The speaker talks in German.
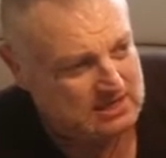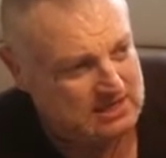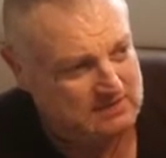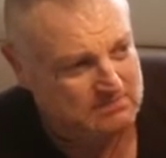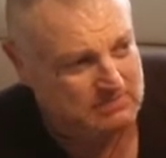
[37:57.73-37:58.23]

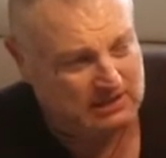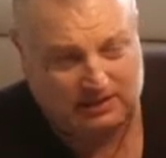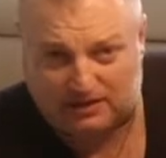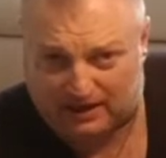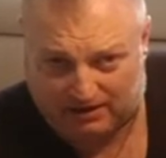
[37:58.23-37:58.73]
in mich
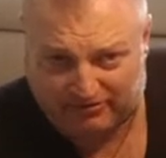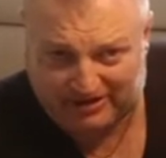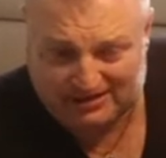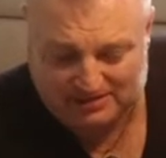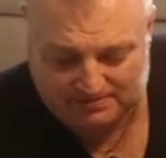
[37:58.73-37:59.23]

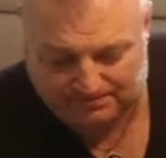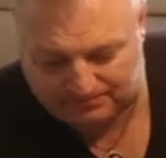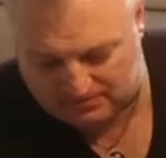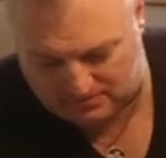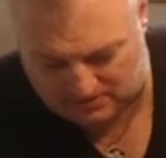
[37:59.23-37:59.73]
hineinfressen.
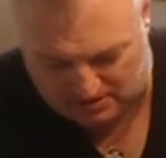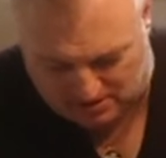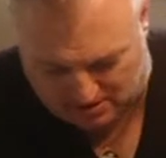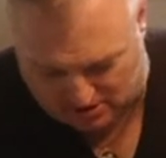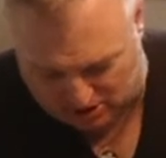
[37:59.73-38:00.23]

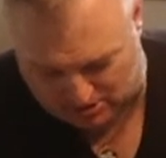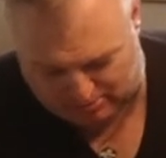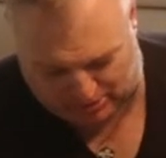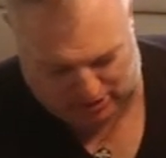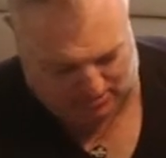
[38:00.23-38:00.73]
Ich glaube, ich
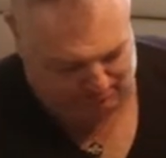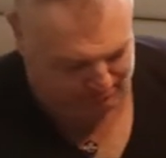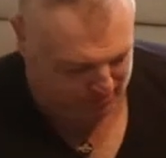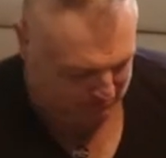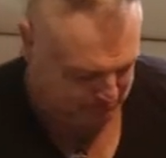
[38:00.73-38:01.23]
war ein paar